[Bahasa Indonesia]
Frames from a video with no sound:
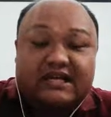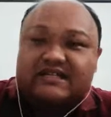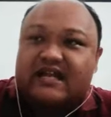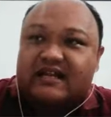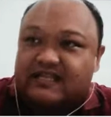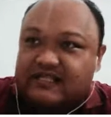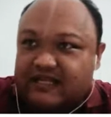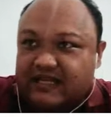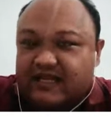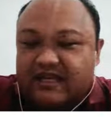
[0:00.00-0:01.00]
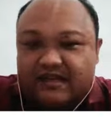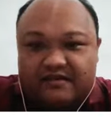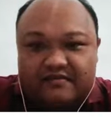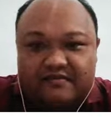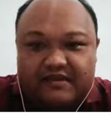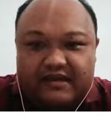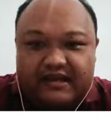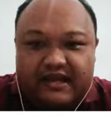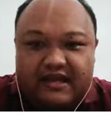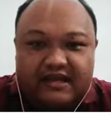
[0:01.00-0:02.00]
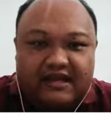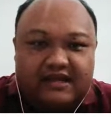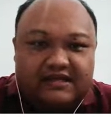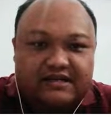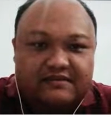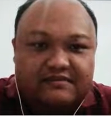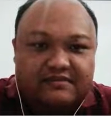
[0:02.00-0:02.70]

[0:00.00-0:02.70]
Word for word: tidak selaras, pilihan yang